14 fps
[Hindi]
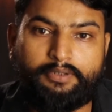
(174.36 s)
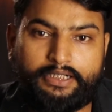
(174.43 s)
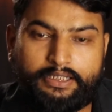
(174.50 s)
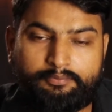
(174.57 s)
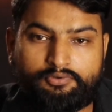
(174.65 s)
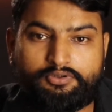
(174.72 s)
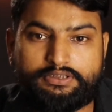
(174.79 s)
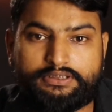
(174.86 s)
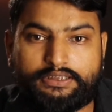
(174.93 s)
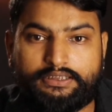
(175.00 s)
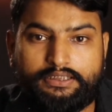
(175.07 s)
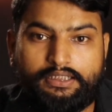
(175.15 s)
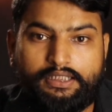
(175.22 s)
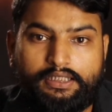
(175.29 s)
बड़े बूढ़ों
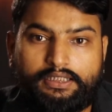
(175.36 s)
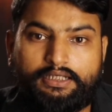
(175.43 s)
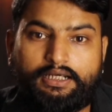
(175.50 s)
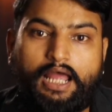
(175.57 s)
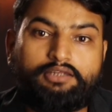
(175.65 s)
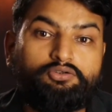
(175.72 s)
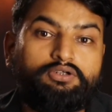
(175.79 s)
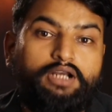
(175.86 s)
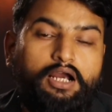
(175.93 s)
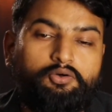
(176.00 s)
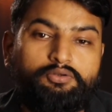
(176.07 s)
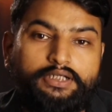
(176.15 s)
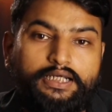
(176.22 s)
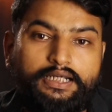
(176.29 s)
से कि रात को
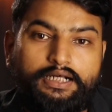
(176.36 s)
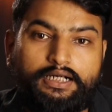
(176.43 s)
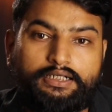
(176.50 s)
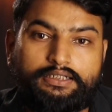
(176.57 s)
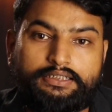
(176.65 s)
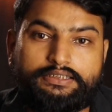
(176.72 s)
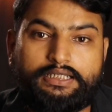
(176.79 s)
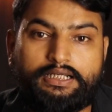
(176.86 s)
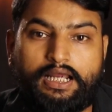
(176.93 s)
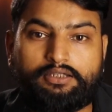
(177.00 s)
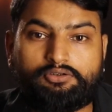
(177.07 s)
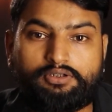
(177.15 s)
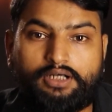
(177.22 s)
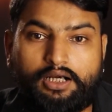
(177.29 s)
नाखून नहीं काटना चाहिए
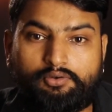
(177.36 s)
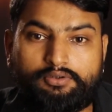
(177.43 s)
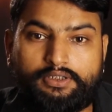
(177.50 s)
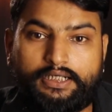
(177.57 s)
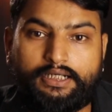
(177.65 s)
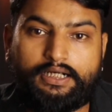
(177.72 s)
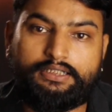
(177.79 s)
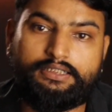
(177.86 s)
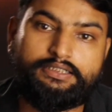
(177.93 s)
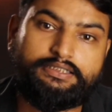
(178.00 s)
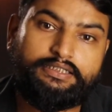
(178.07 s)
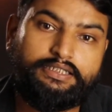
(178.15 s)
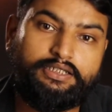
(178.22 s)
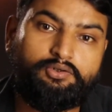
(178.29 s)
रात को नाखून नहीं काटना
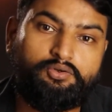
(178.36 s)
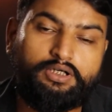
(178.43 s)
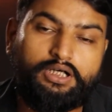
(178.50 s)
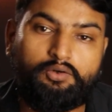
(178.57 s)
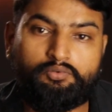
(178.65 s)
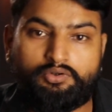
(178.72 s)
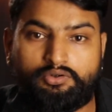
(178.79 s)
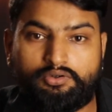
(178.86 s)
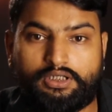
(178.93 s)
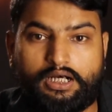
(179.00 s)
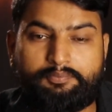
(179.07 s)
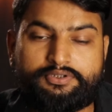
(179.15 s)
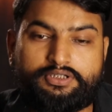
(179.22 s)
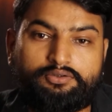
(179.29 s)
चाहिए ये होगा वो
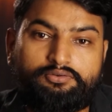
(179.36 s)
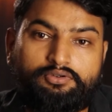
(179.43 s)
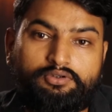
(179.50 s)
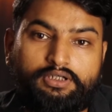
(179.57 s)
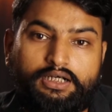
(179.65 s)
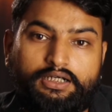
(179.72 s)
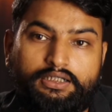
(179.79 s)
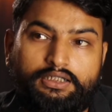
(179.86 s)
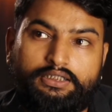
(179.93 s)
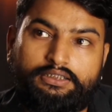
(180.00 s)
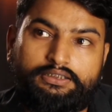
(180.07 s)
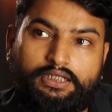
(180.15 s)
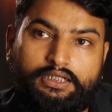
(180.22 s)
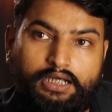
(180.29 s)
होगा अपशगुन होगा
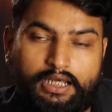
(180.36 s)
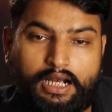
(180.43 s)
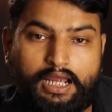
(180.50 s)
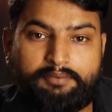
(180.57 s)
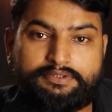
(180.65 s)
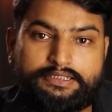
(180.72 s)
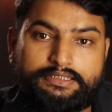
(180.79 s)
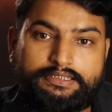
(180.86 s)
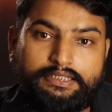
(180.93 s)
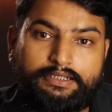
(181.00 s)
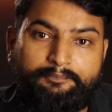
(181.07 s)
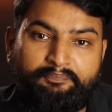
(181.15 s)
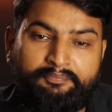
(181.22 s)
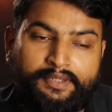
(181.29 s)
या खराब चीज
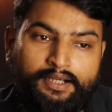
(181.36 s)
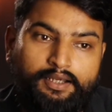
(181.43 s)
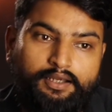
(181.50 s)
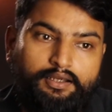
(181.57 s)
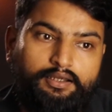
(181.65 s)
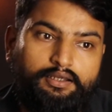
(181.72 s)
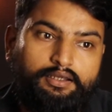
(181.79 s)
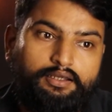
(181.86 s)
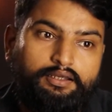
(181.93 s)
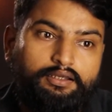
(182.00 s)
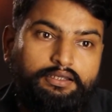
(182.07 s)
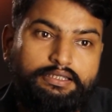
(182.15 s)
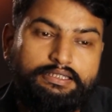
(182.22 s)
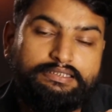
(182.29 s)
है
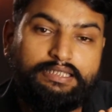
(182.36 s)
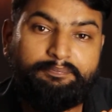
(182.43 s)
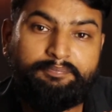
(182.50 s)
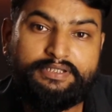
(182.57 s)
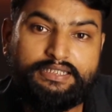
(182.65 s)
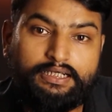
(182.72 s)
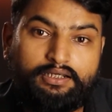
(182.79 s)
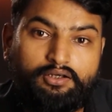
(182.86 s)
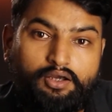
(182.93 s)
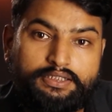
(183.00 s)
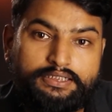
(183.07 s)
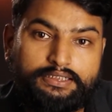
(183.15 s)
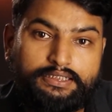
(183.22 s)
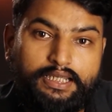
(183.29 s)
इसके पीछे का
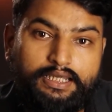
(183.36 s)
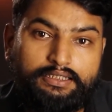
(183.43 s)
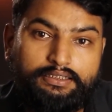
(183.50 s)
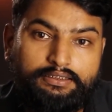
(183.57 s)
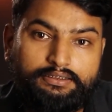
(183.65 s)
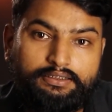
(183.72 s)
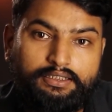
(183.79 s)
लॉजिक क्या है